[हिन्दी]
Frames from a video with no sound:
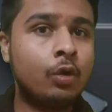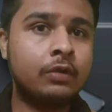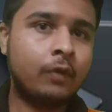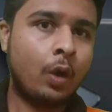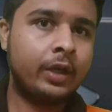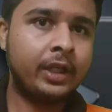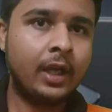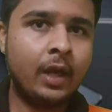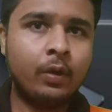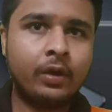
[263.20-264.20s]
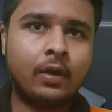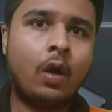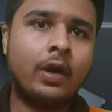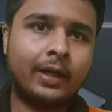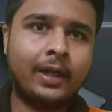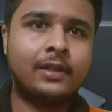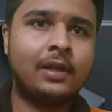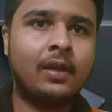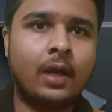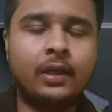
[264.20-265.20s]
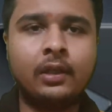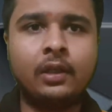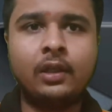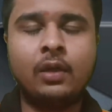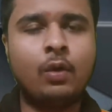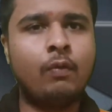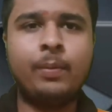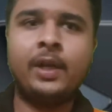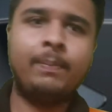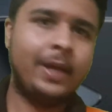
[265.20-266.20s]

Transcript: कुछ फ्रॉड किया है और ऑर्डर कैंसिल कराने के लिए और वो मेरी